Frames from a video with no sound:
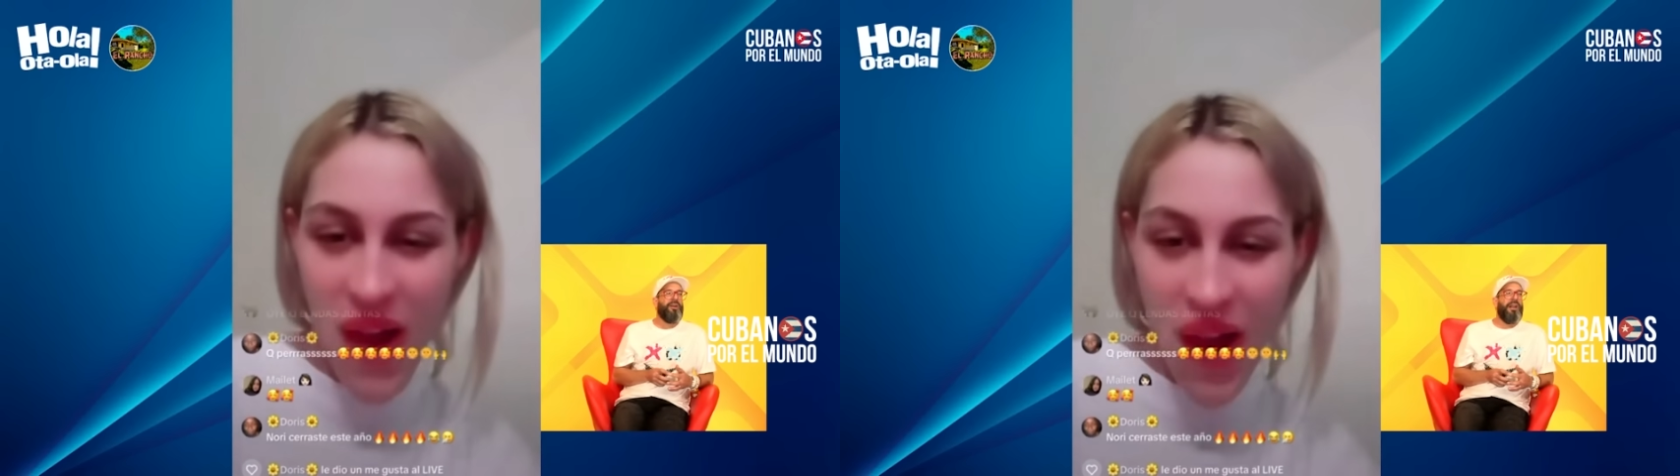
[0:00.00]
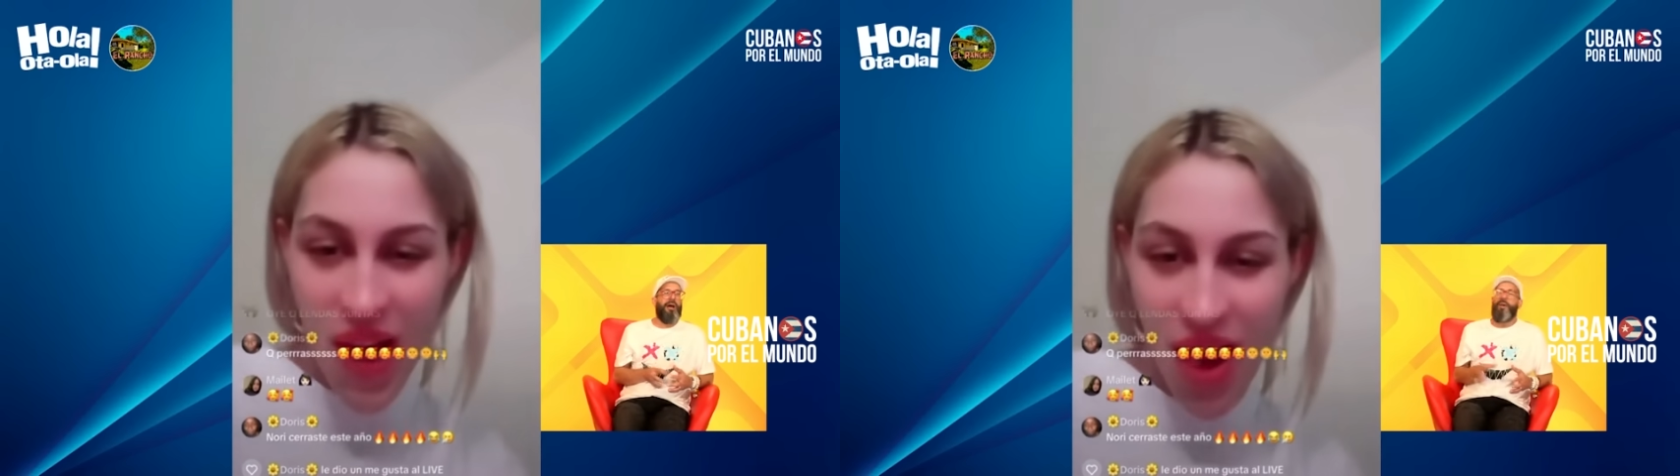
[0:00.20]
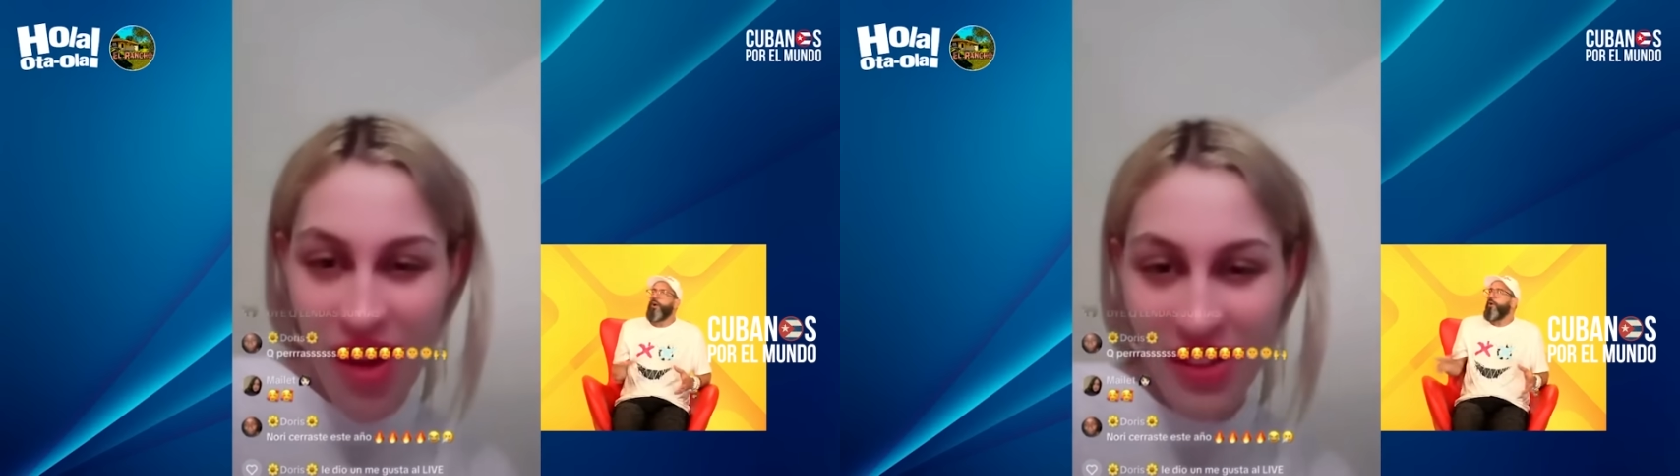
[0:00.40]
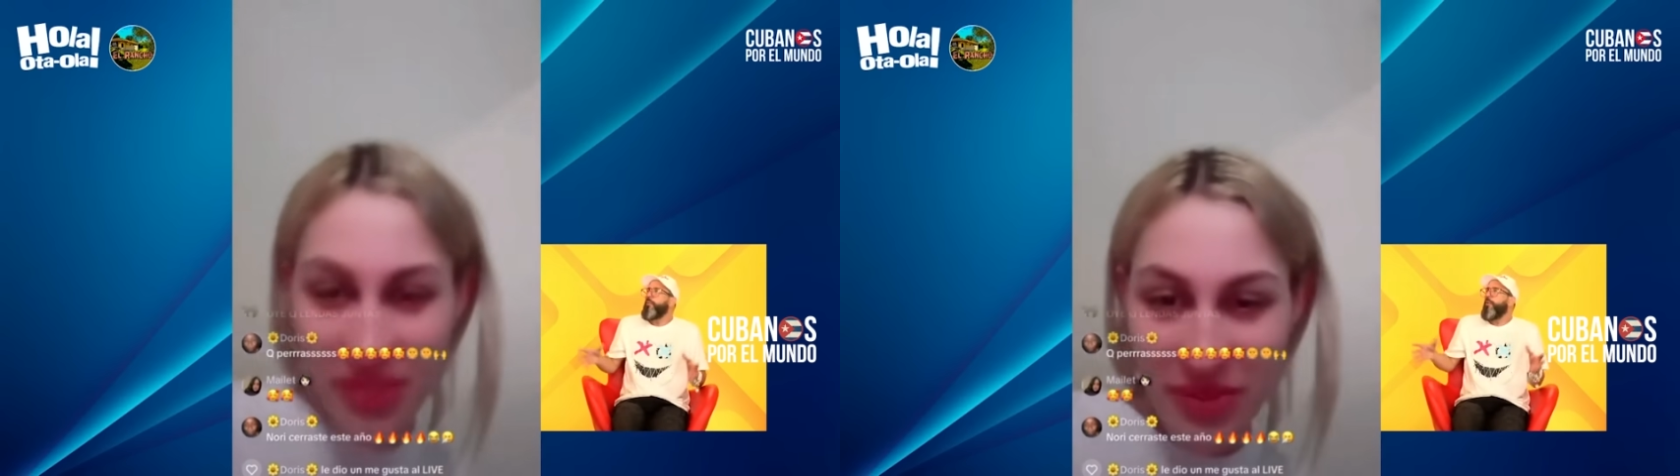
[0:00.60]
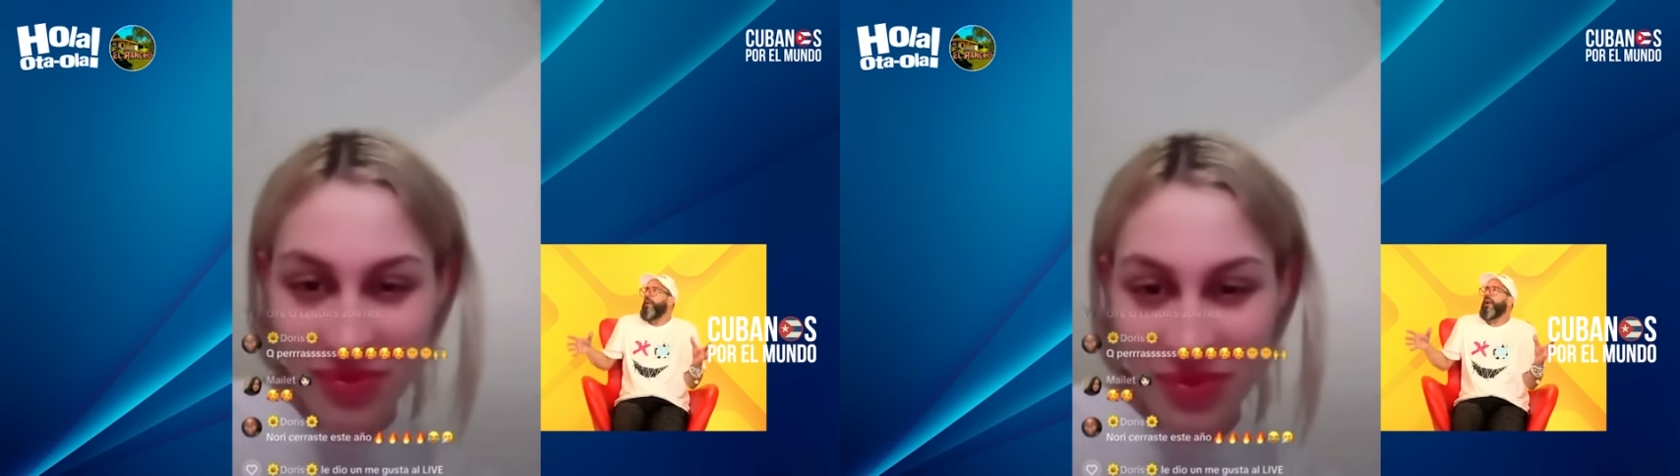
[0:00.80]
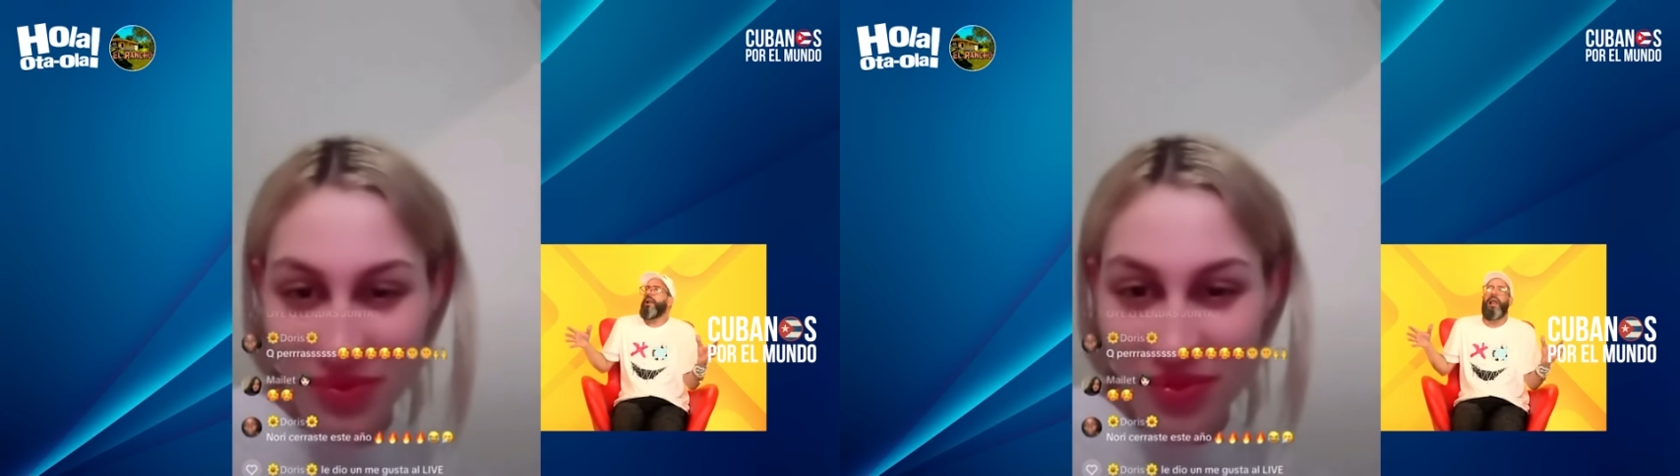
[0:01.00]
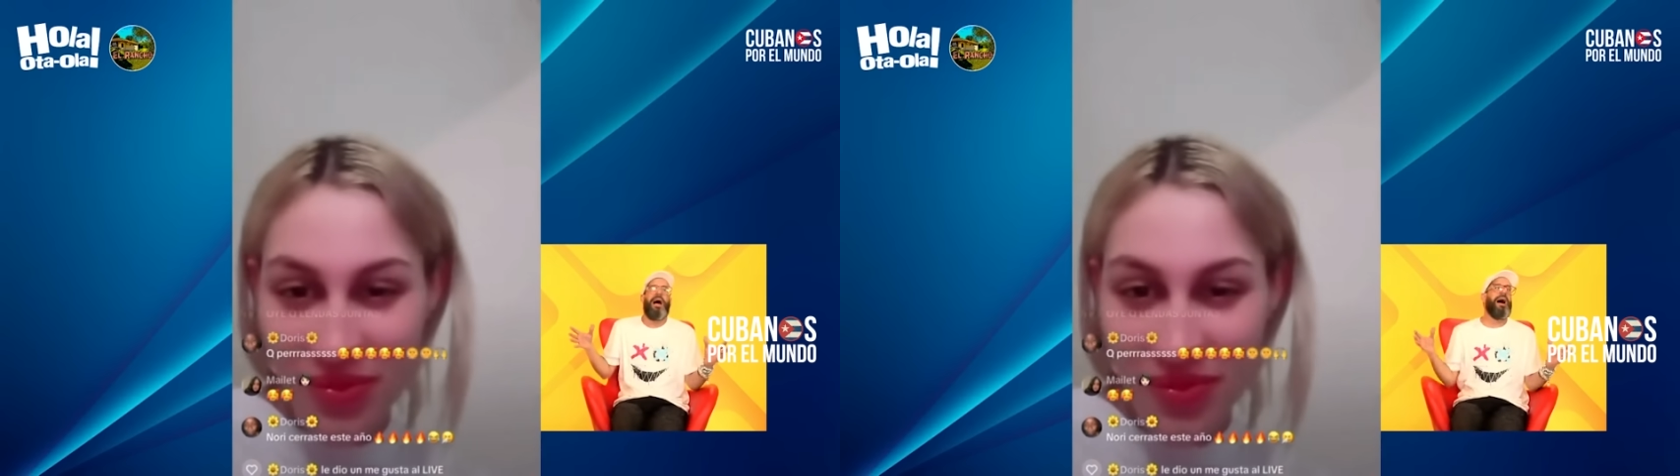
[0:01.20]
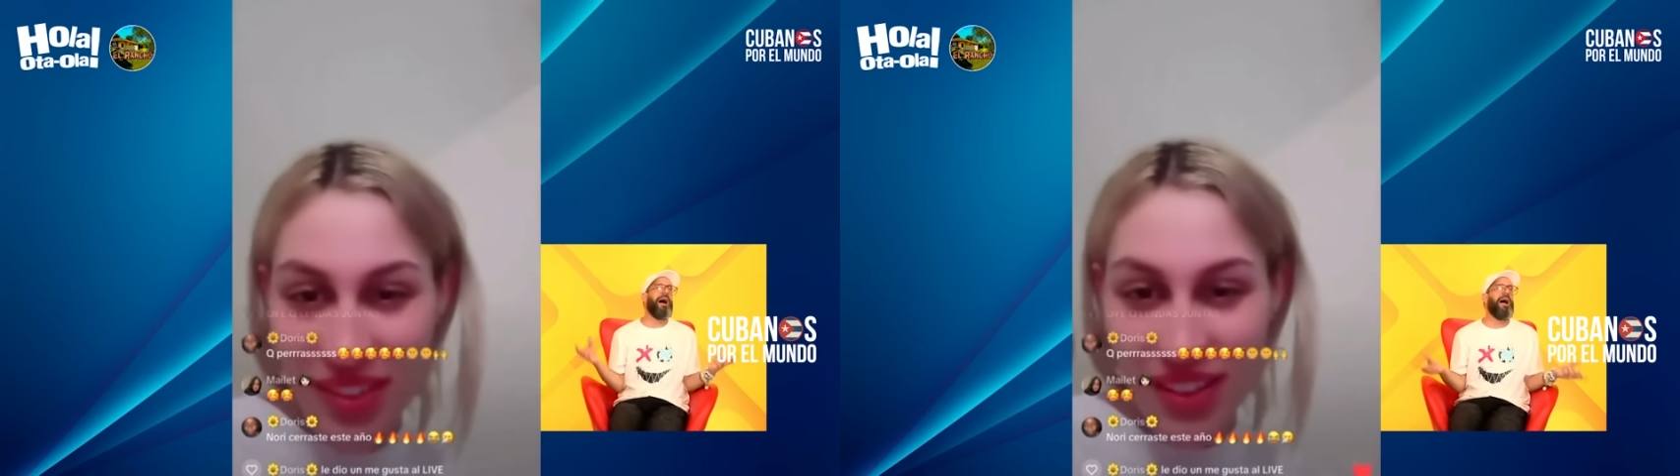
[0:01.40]
La veo como más
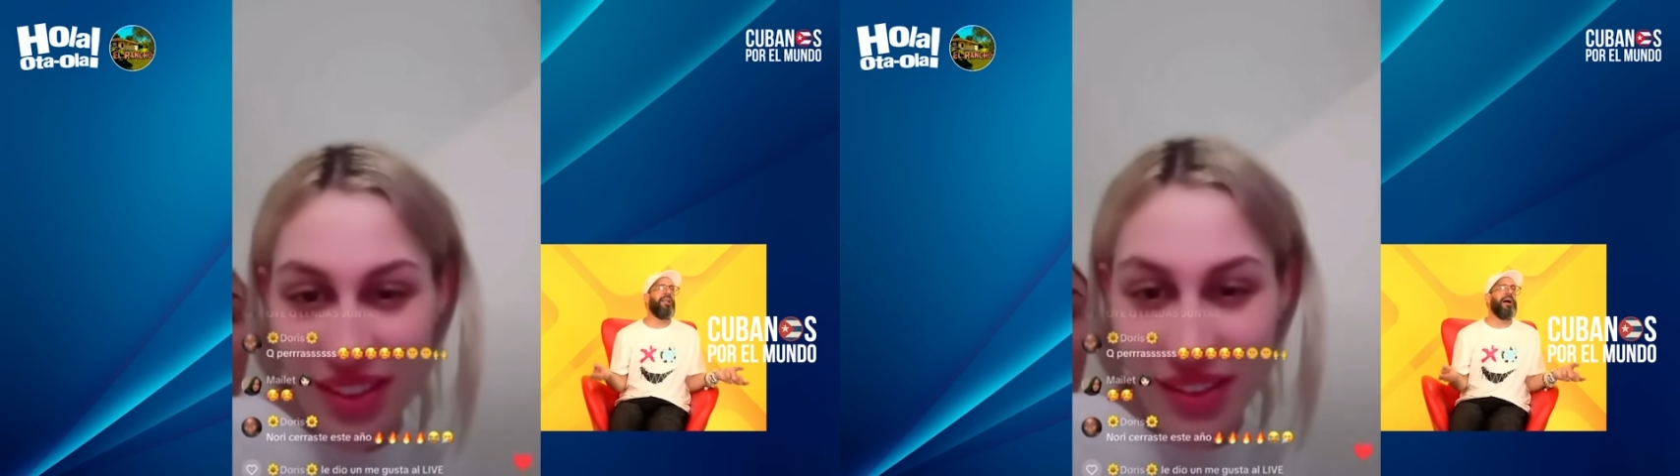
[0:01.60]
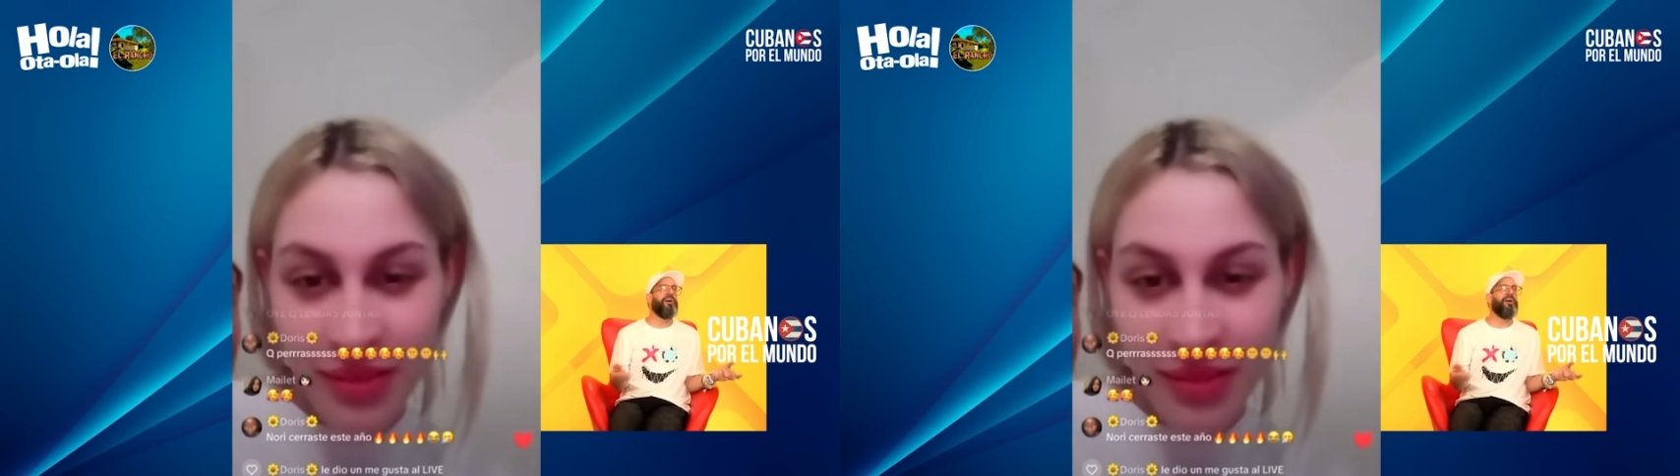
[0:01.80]
relajada,